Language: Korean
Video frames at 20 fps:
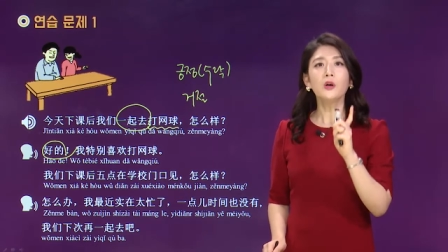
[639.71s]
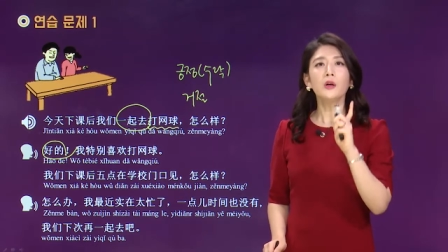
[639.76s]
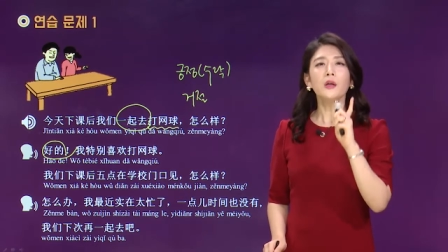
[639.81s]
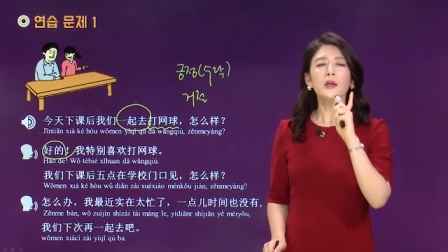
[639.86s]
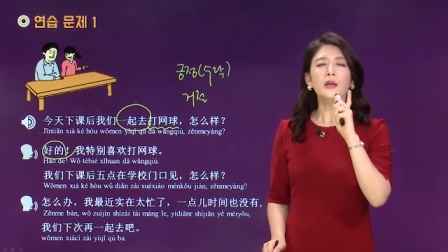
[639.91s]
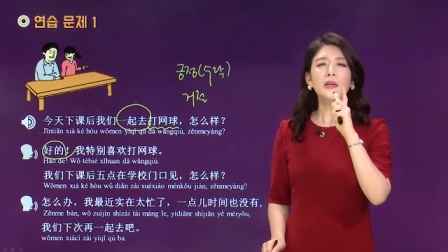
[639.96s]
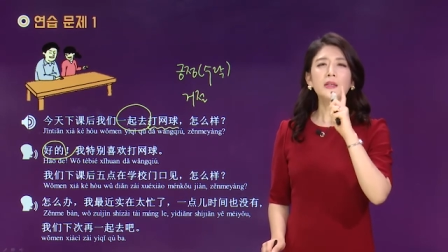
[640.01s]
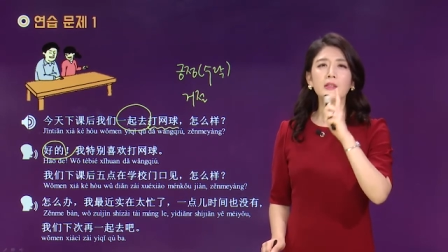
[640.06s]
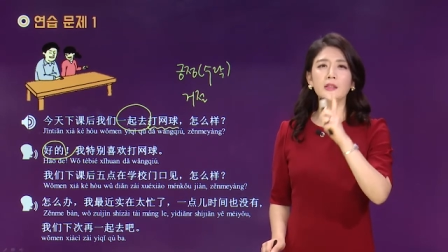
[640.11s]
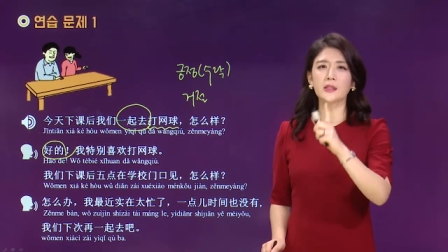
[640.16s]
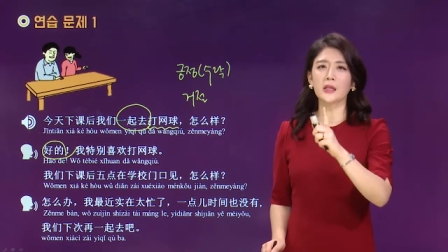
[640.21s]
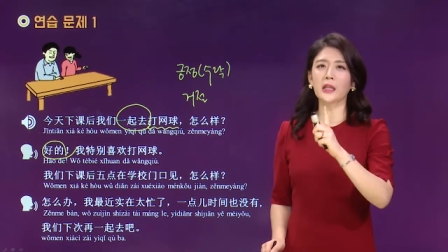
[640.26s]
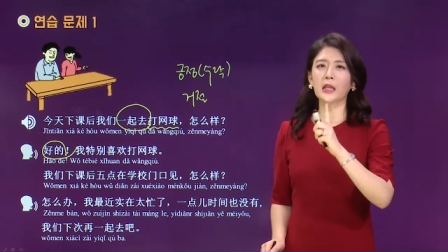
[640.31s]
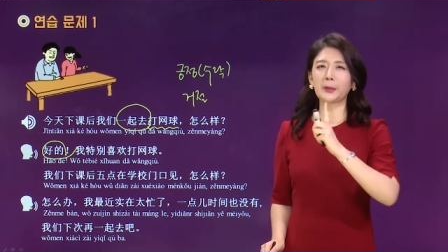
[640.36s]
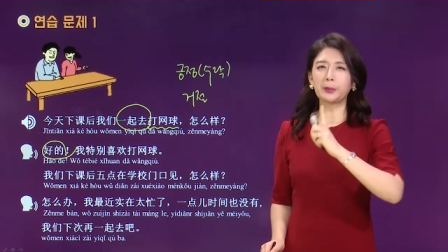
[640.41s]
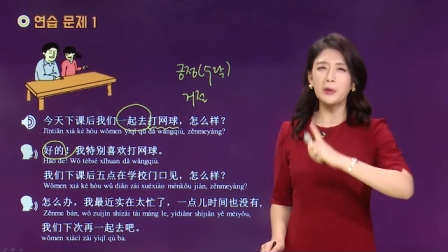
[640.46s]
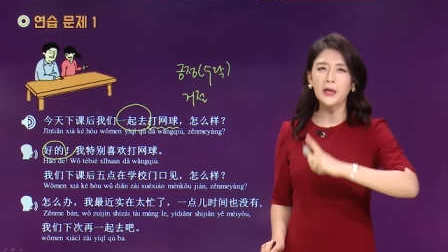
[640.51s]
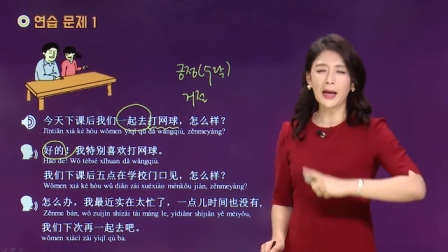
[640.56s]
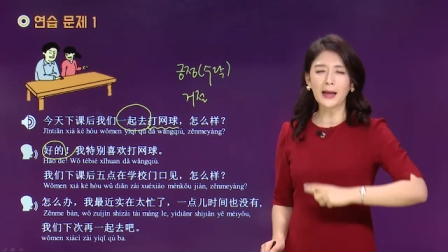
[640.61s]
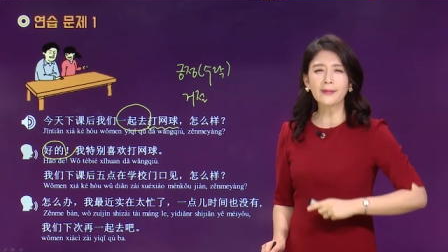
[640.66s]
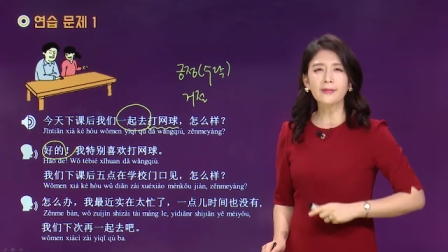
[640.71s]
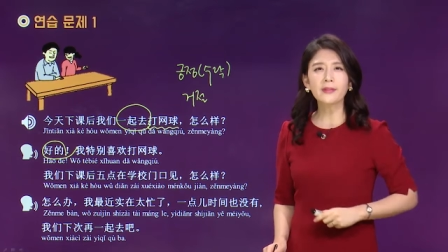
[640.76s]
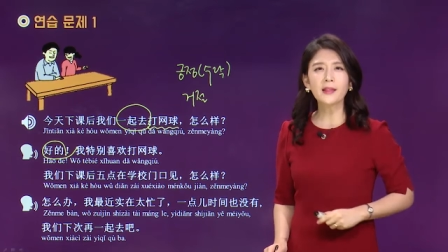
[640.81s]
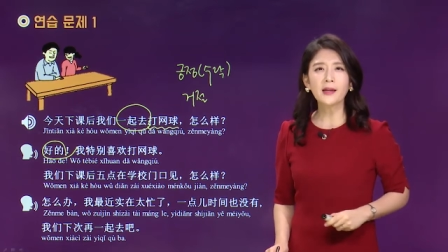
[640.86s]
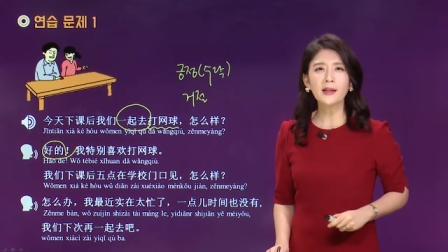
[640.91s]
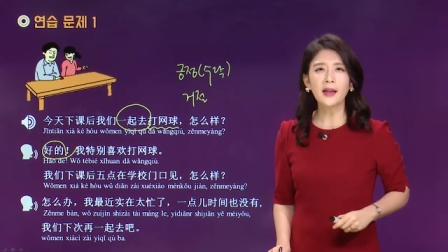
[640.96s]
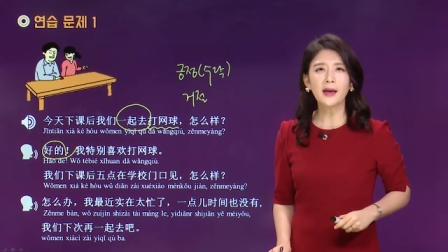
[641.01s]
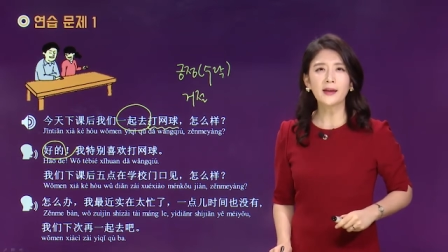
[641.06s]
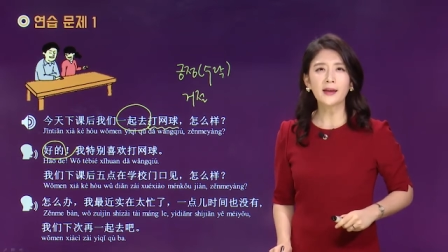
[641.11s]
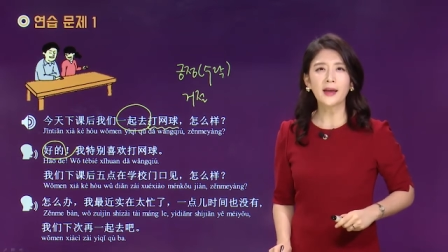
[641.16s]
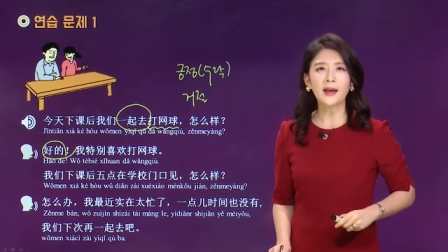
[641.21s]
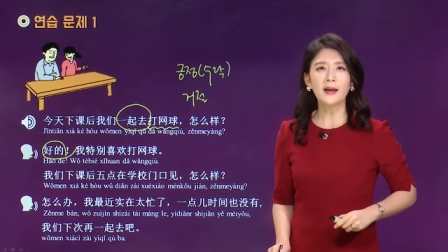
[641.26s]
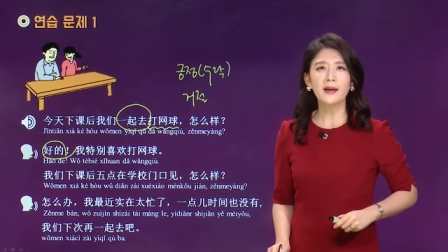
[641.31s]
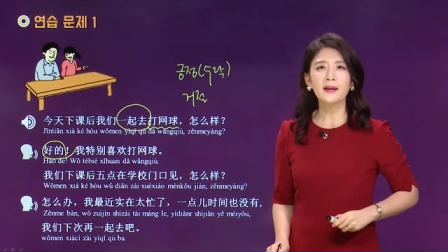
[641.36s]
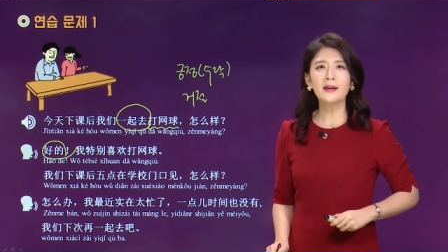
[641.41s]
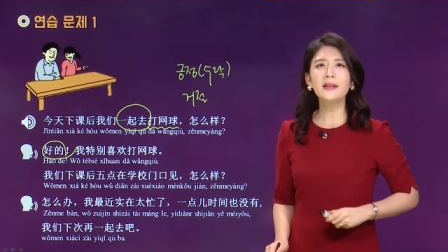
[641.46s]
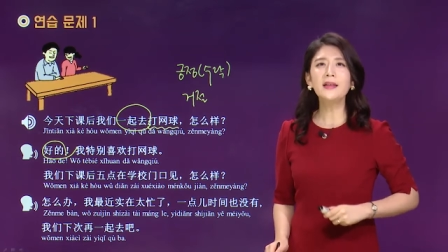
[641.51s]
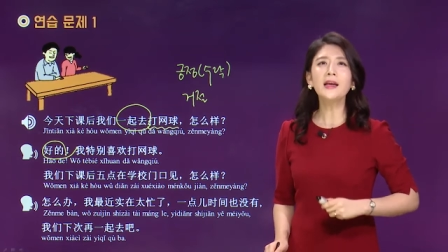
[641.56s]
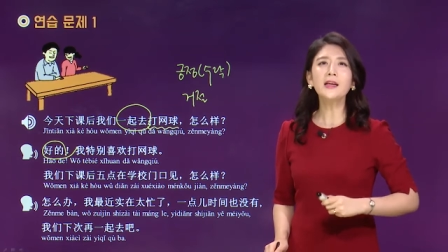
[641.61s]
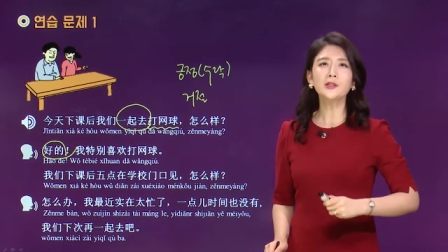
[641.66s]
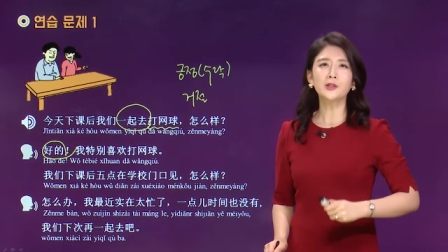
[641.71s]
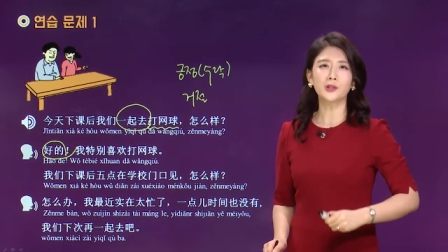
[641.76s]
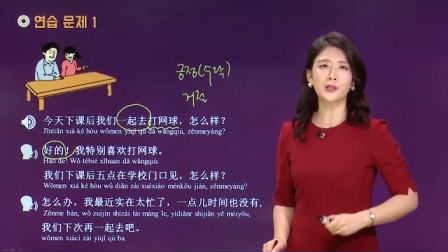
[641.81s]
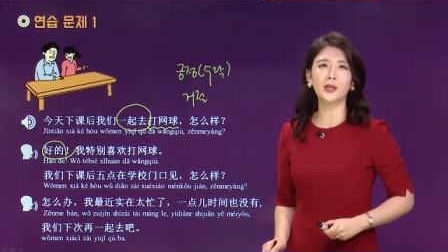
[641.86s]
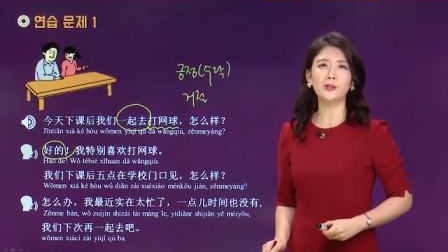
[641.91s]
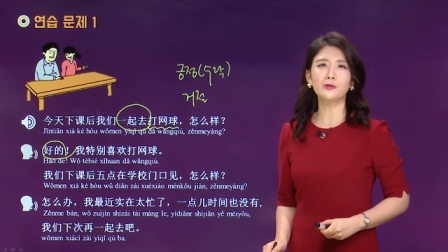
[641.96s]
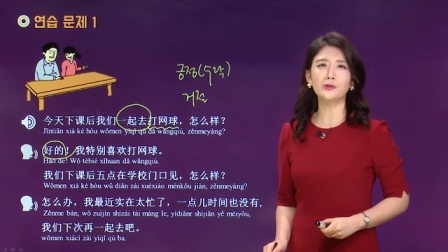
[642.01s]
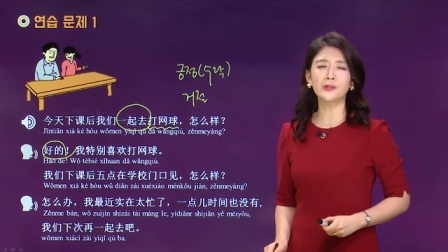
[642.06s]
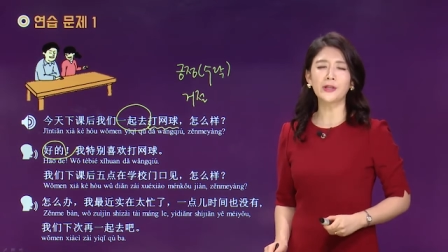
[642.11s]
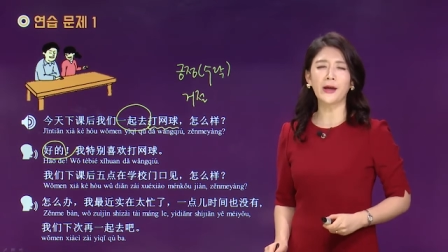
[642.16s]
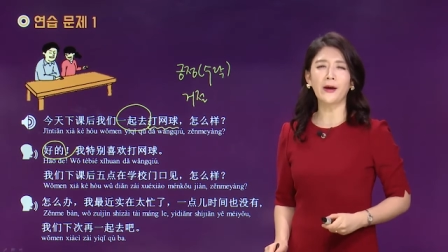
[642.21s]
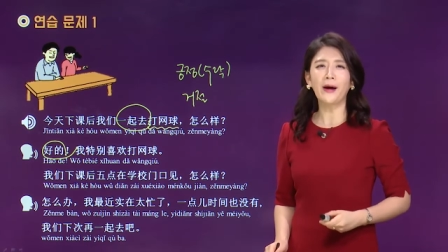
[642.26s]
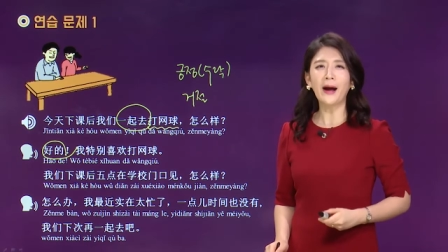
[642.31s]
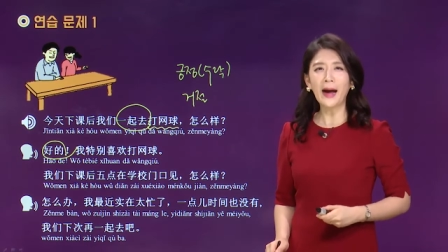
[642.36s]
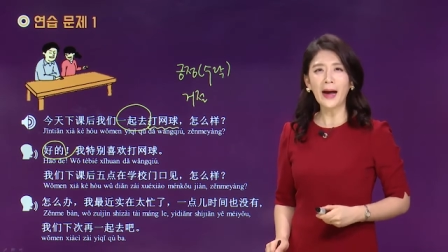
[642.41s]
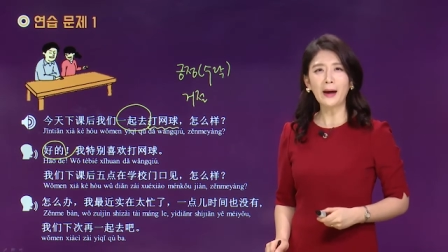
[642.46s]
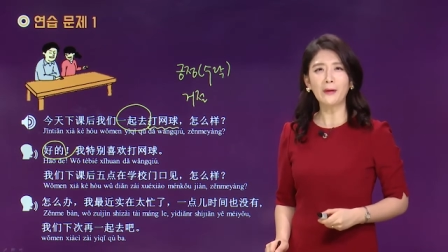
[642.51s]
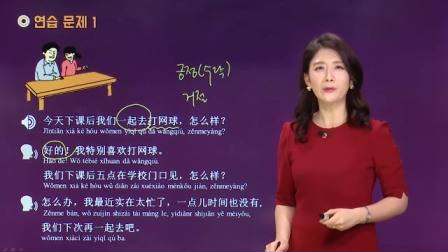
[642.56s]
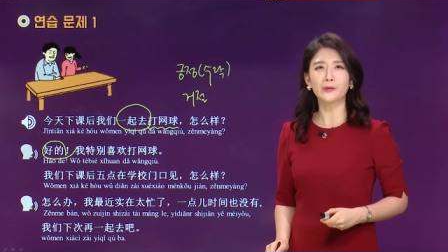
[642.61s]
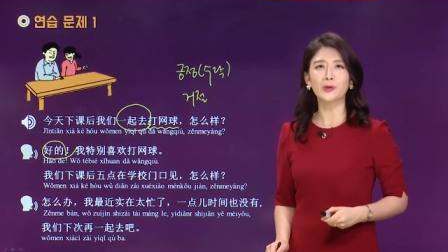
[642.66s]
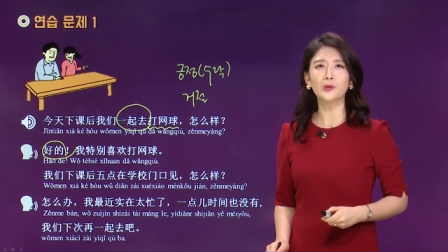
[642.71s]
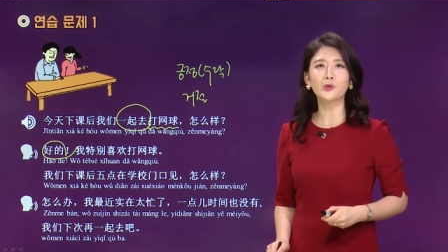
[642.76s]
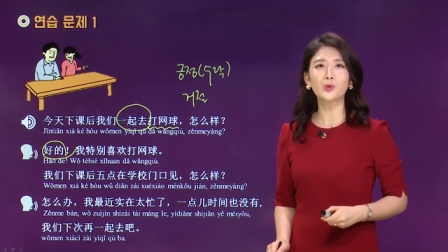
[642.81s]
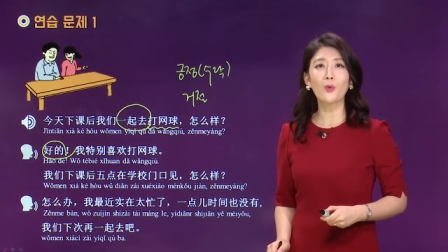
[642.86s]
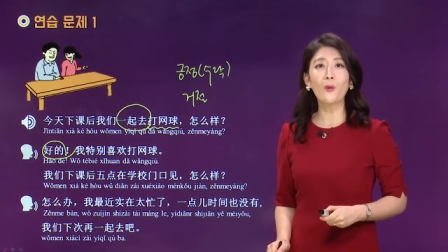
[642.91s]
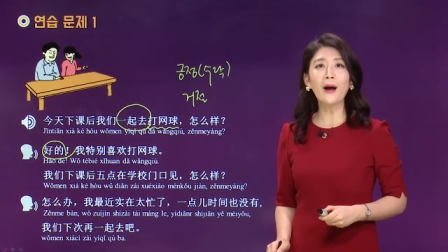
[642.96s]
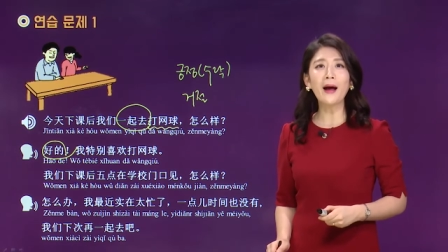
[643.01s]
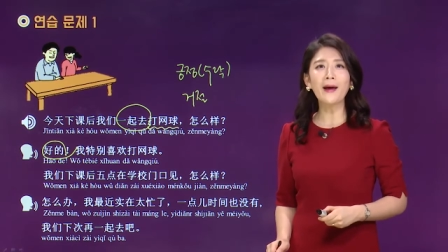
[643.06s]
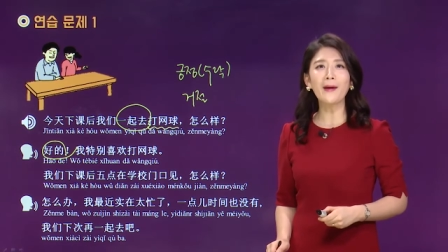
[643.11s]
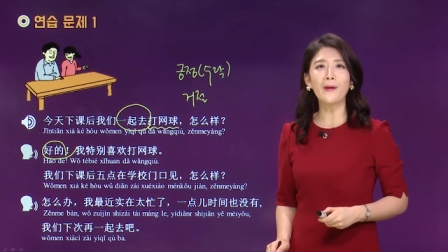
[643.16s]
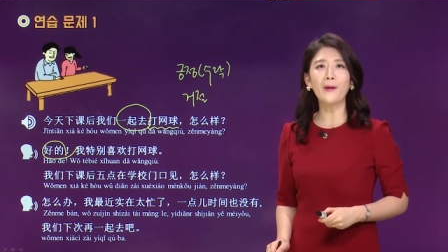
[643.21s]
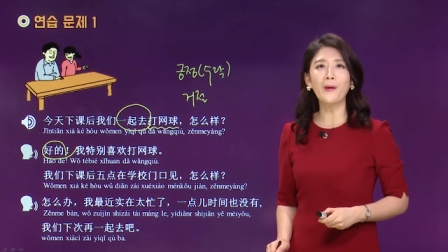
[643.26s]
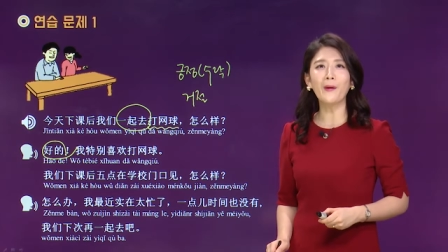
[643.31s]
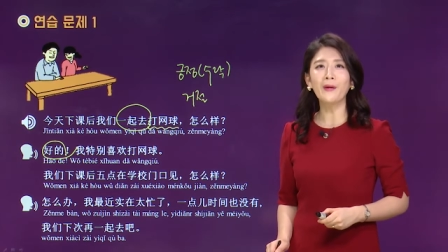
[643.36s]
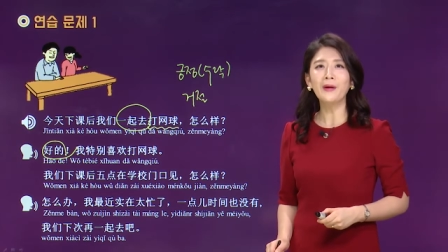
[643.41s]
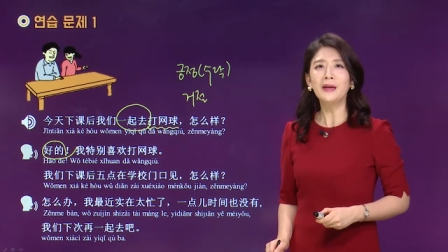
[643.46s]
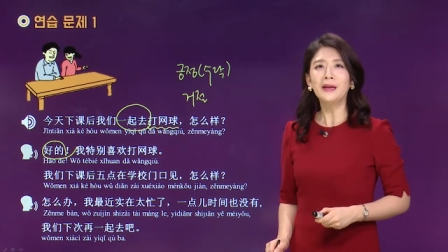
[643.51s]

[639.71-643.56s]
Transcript: 1차 대답은 간단하게 리액션 해주세요. how 더 좋아요.